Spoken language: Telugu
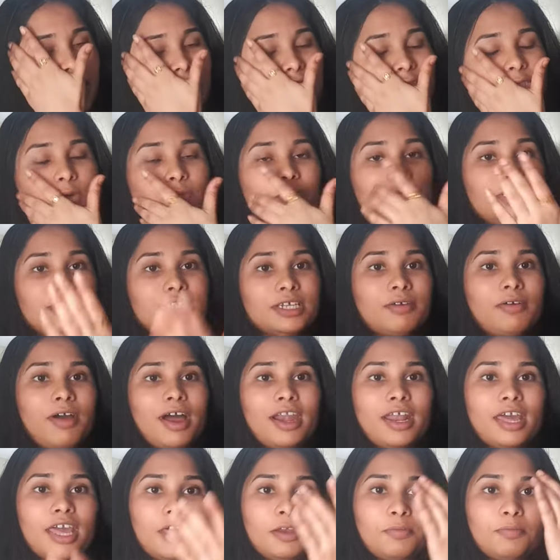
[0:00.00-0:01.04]
సో
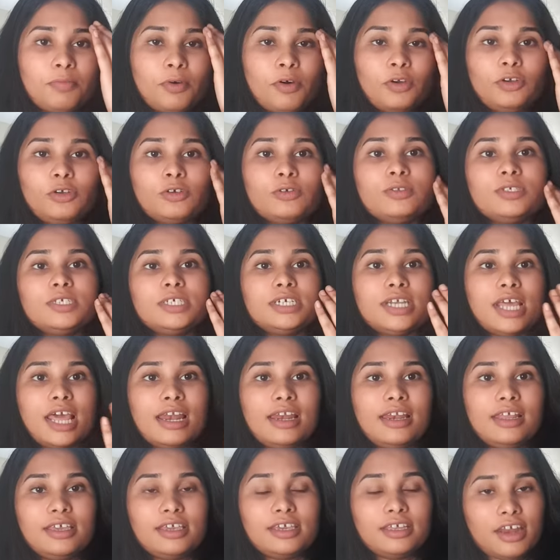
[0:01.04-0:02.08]
విజయవాడ ఎయిర్పోర్ట్ నుంచి
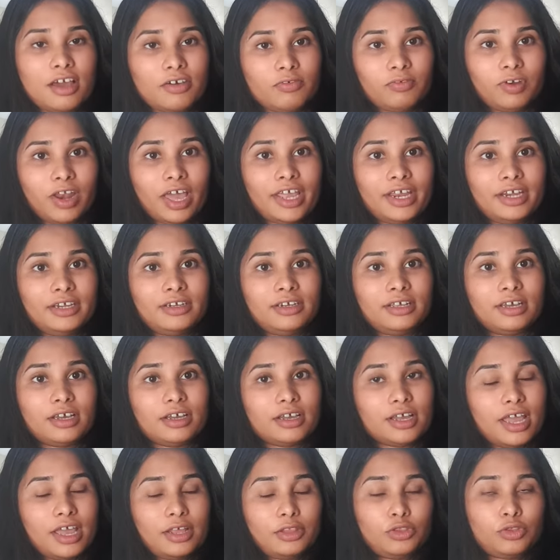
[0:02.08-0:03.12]
ఢిల్లీకి నా ఫ్లైట్
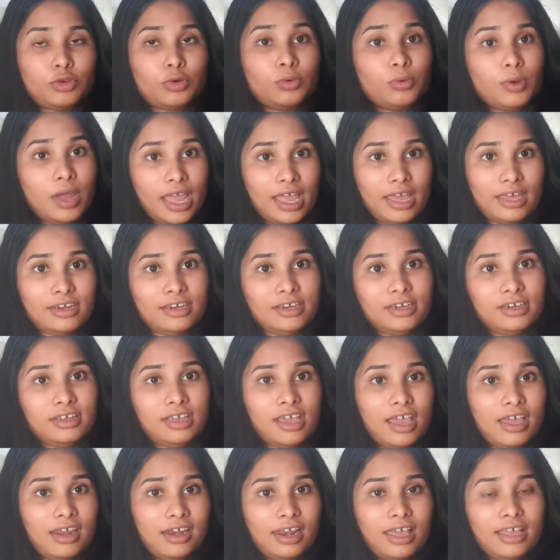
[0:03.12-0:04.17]
త్రూ ఎయిర్
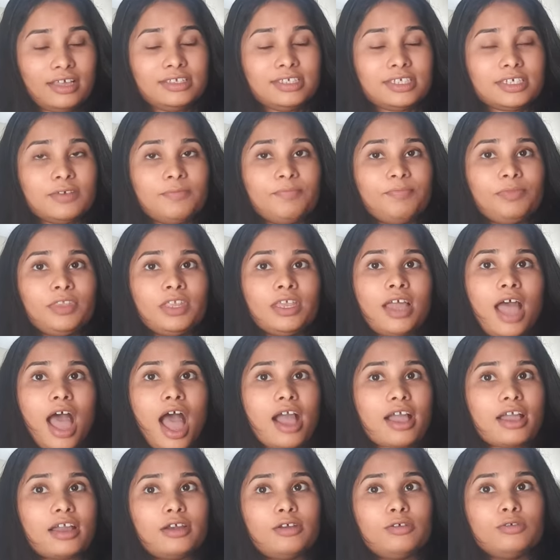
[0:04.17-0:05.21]
ఇండియా ఎయిర్లైన్స్
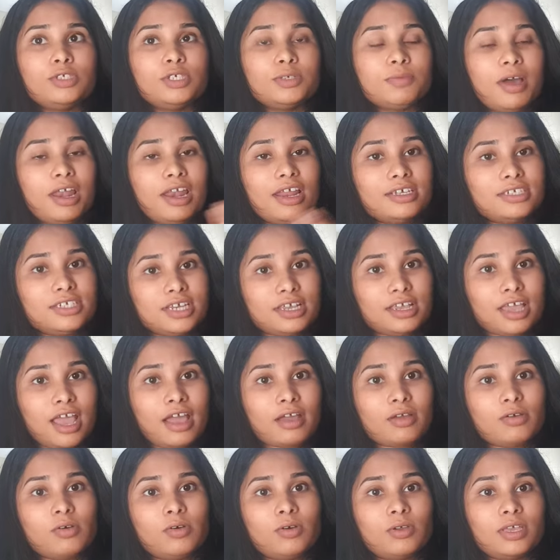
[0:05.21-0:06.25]
అక్కడ నుంచి మళ్ళీ
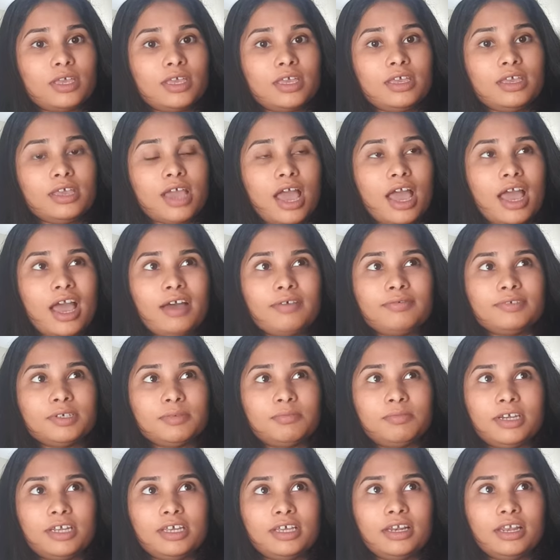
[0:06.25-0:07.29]
షికాగోకి ఐ హ్యావ్
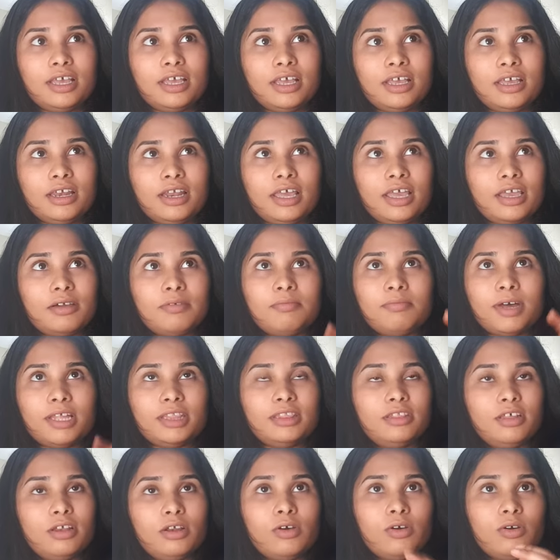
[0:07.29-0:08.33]
సమ్ డిలే లైక్
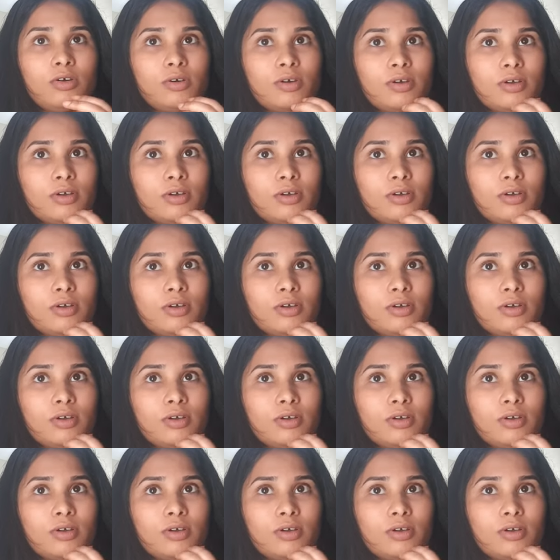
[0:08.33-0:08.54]
మధ్యలో